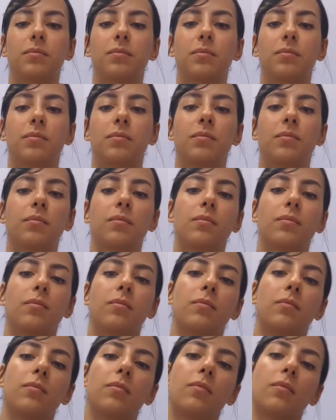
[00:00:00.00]
Ama ben
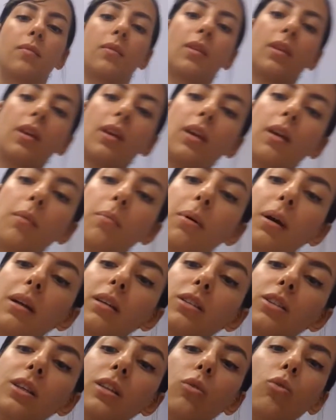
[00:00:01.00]
götürürüm ya yaptım. Ya
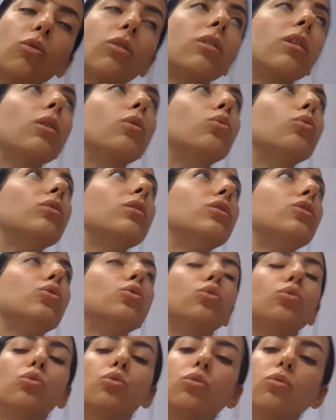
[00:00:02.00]
bence de o kadar
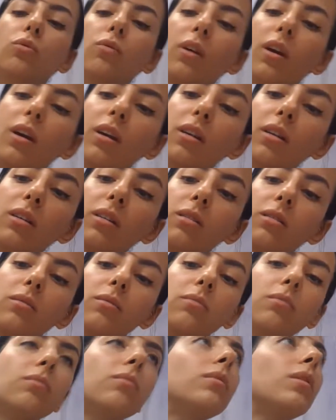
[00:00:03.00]
uğraşıyorsun ve
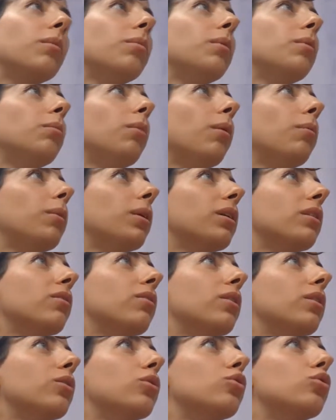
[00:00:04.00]
ne bileyim emek
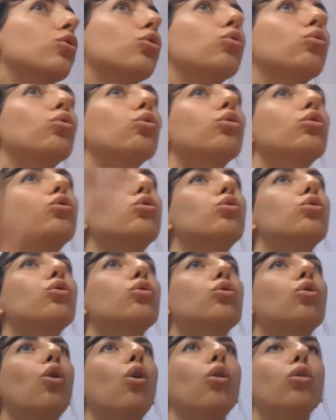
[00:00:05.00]
veriyorsun. Resmini götürmeyenler
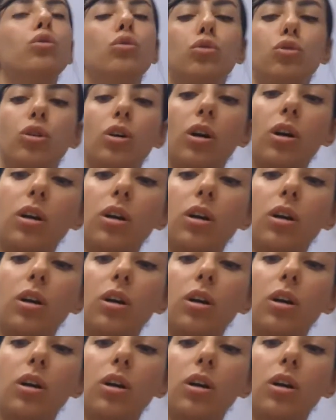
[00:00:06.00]
Dursun, ne var. Olacak?